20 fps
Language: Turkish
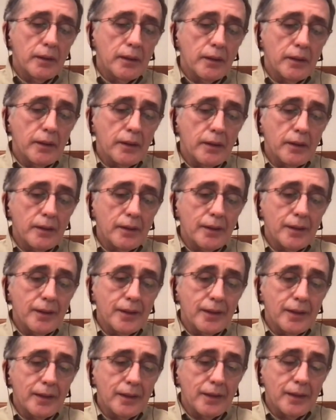
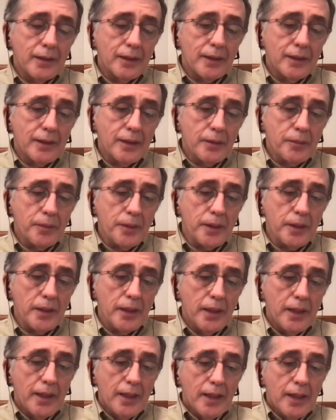e,
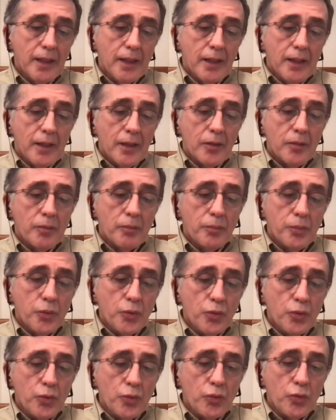tabii
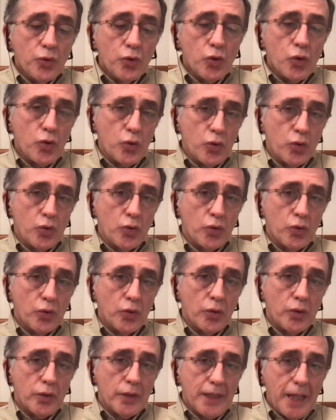bu çok
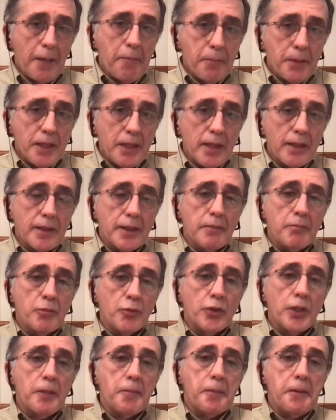e, tepki dedim.
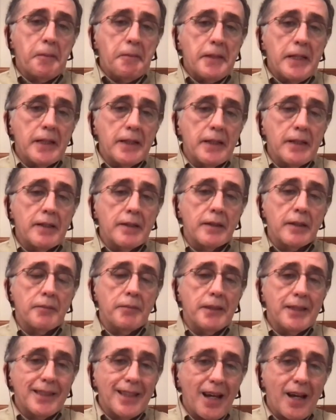Bu tepkim nedeni
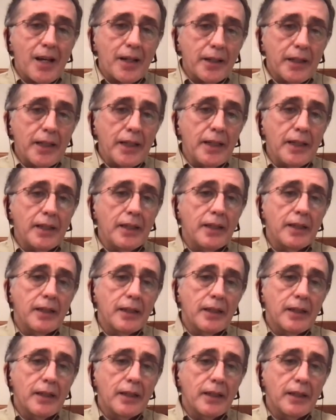tabii tarih
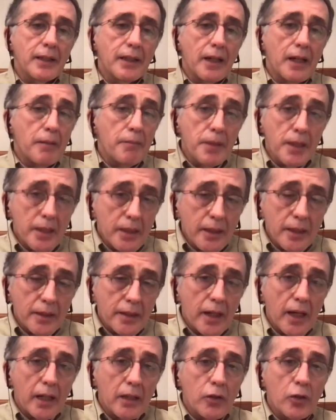e,
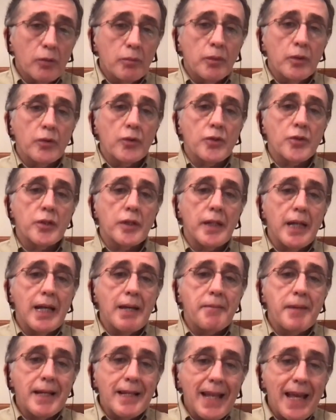Amerika dahil olmak üzere
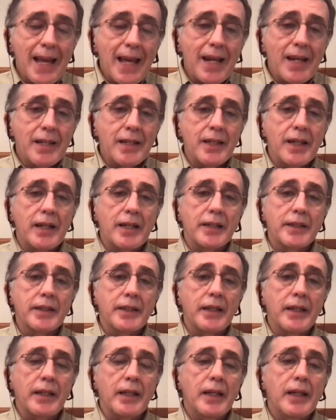hemen her
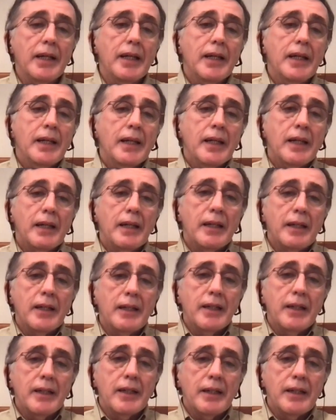yerde e,
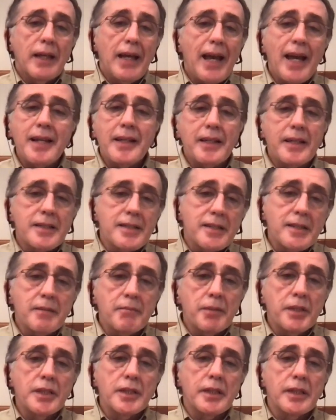
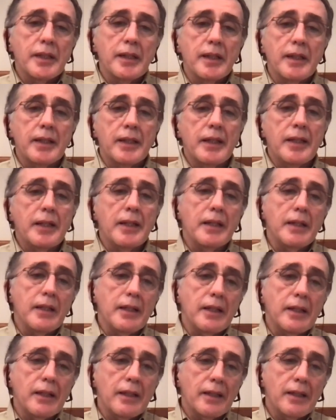herkesin bir şekilde
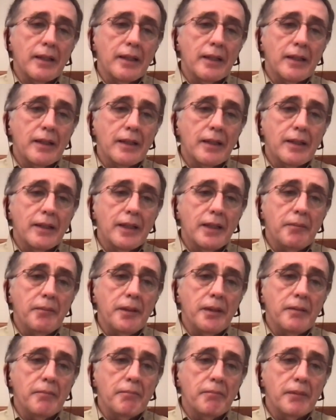e, ne
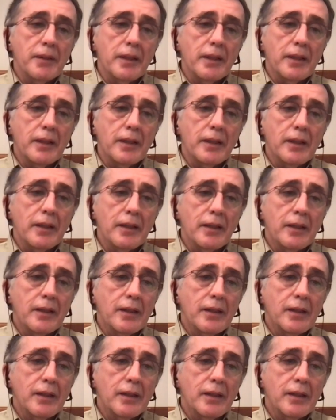bileyim e,